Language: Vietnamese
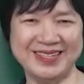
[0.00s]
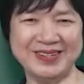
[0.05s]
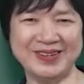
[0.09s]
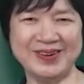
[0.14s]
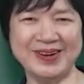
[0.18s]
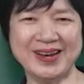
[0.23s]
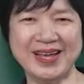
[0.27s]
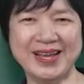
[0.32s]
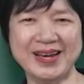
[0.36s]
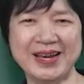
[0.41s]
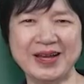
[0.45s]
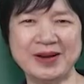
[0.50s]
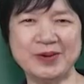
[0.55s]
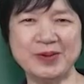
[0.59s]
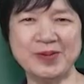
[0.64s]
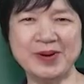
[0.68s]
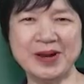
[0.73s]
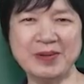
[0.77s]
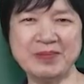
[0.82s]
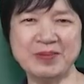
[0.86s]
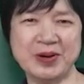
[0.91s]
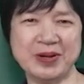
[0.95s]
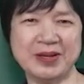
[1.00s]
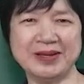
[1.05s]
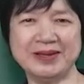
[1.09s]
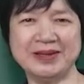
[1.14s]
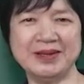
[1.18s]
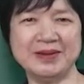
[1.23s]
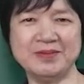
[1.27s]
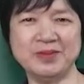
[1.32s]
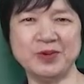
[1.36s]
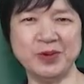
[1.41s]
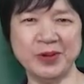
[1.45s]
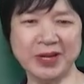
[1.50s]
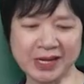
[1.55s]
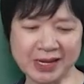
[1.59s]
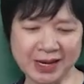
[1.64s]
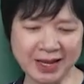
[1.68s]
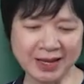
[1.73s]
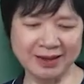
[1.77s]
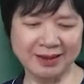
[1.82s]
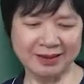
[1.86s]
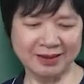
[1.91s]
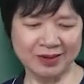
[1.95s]
có lẽ là cũng là một cái khiếm khuyết
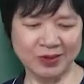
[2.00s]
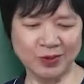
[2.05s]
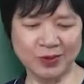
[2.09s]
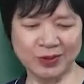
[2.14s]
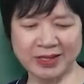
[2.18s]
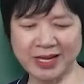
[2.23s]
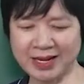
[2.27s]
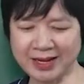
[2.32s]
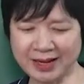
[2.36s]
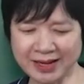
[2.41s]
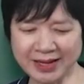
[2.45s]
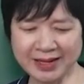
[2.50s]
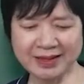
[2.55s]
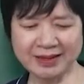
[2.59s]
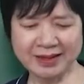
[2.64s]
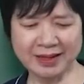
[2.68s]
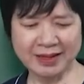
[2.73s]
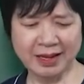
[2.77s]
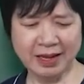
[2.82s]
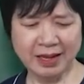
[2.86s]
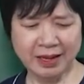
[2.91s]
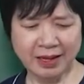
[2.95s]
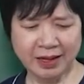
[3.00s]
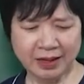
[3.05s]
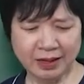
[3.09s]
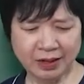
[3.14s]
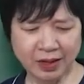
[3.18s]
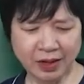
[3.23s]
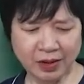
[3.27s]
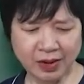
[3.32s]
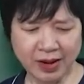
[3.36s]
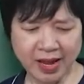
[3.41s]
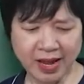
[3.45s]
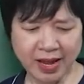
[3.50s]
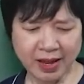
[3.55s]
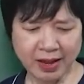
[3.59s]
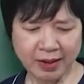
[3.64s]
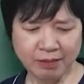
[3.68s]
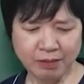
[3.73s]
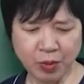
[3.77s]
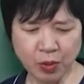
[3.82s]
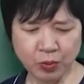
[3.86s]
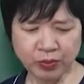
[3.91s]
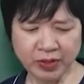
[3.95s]
đây của thần linh đây, đó
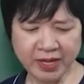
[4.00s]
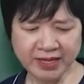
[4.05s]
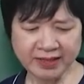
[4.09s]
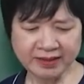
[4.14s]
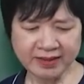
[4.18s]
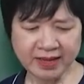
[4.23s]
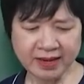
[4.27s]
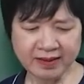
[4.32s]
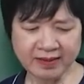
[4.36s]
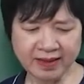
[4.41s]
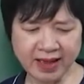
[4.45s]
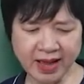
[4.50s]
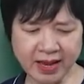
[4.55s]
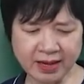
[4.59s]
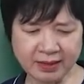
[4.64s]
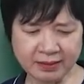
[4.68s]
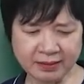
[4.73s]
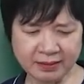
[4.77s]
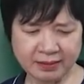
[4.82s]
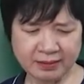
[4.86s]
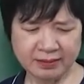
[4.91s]
là mục đích dân gian.